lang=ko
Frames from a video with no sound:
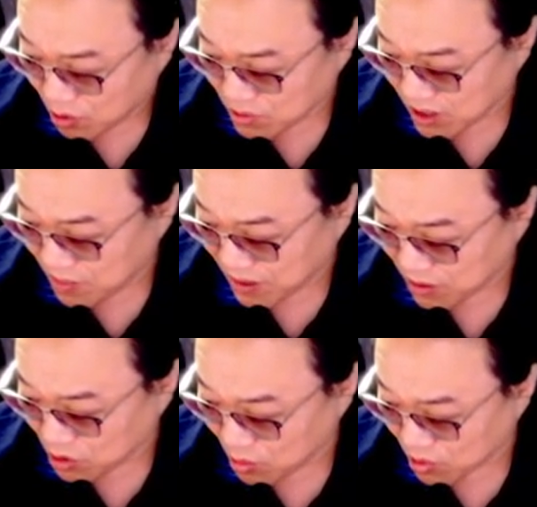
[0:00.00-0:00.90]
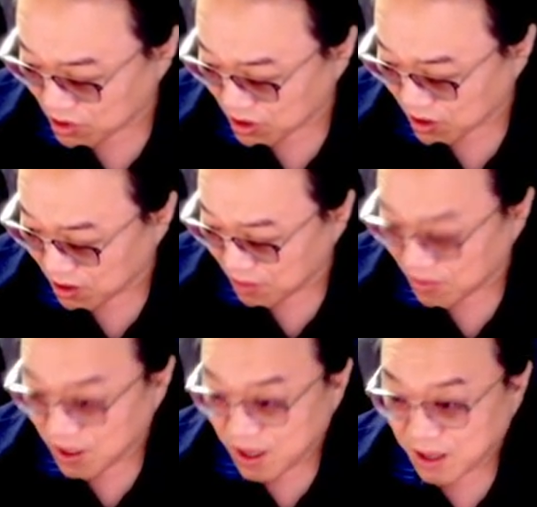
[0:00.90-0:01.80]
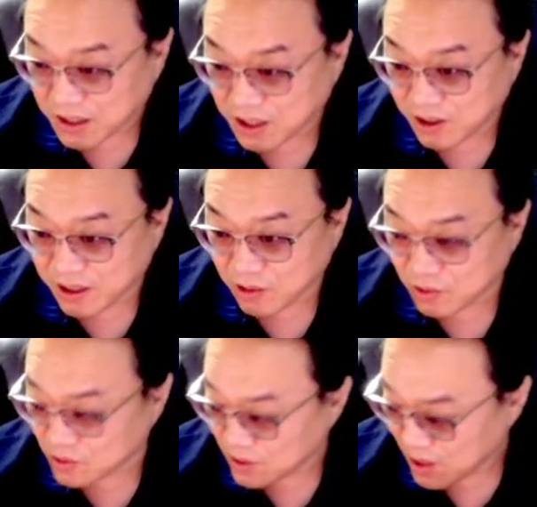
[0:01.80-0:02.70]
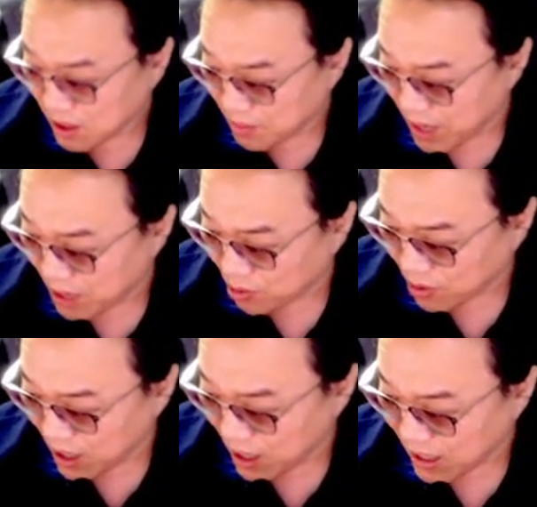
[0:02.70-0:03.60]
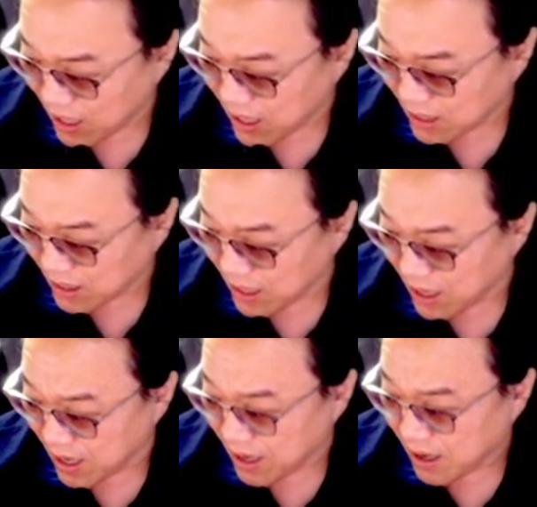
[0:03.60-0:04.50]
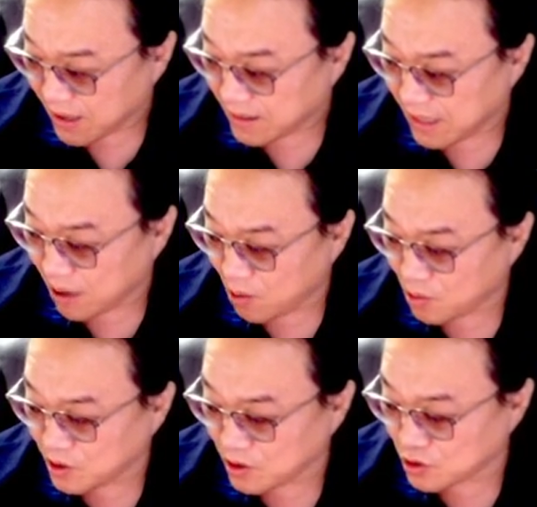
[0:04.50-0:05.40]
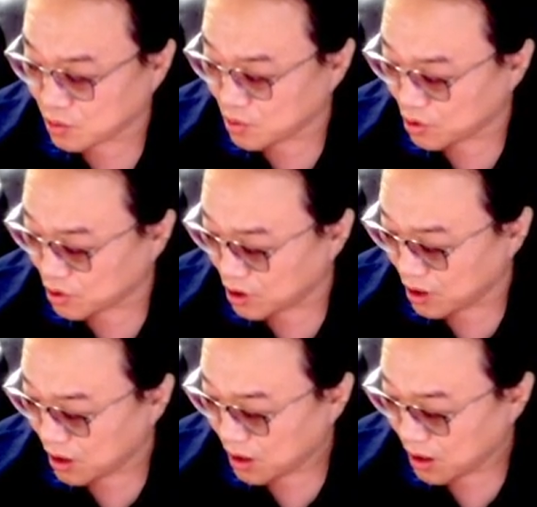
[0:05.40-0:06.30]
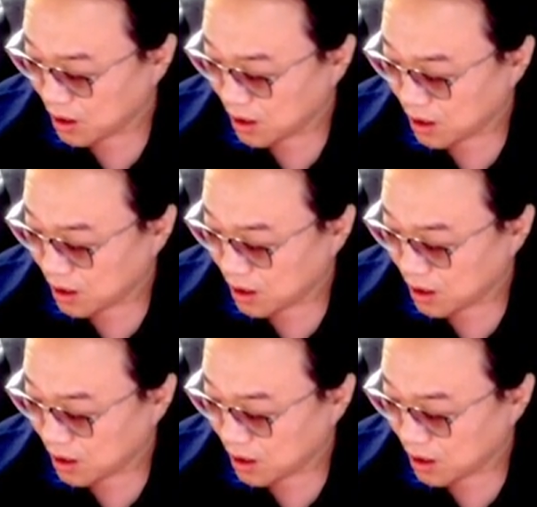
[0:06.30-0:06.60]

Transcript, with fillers: 조금 전에 봤던 종목들처럼 기관 외국인 매도가 강하게 나오는 종목을